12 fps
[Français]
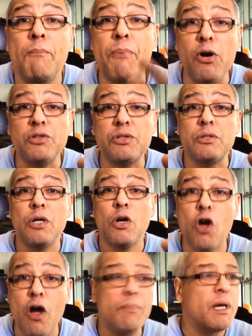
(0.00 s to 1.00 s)
post,
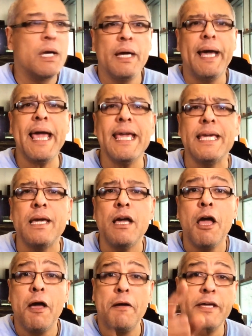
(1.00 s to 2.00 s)
com. Hey,
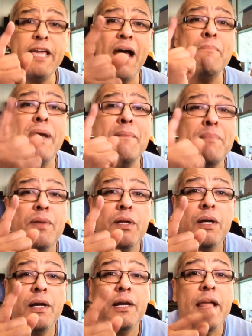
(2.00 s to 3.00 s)
il y a même
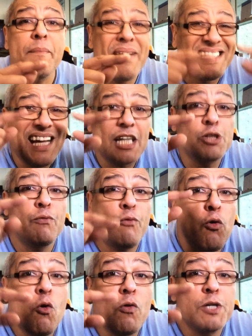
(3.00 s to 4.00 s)
les messages
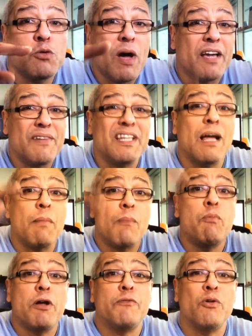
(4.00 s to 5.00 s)
vocaux qui sont arrivés dans ma
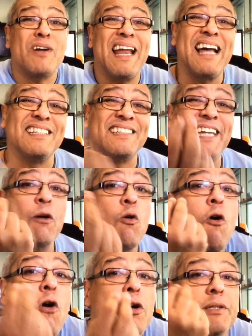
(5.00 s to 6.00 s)
boîte vocale à
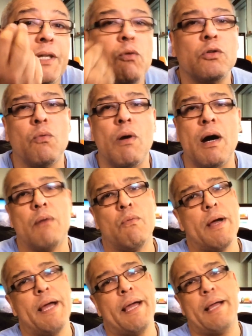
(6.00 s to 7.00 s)
0h03.
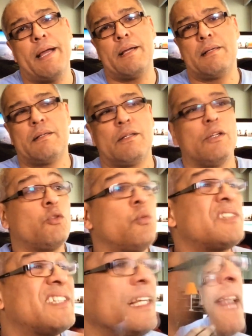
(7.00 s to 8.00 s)
Ouais, tout
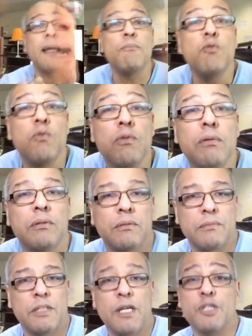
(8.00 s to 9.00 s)
cet amour.
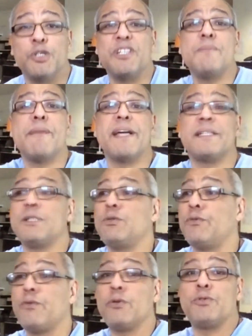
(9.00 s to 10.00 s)
Je dis merci du
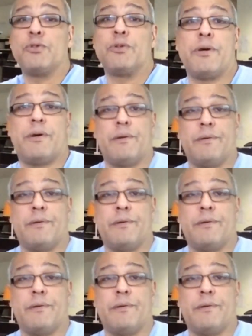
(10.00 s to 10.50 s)
fond du cœur.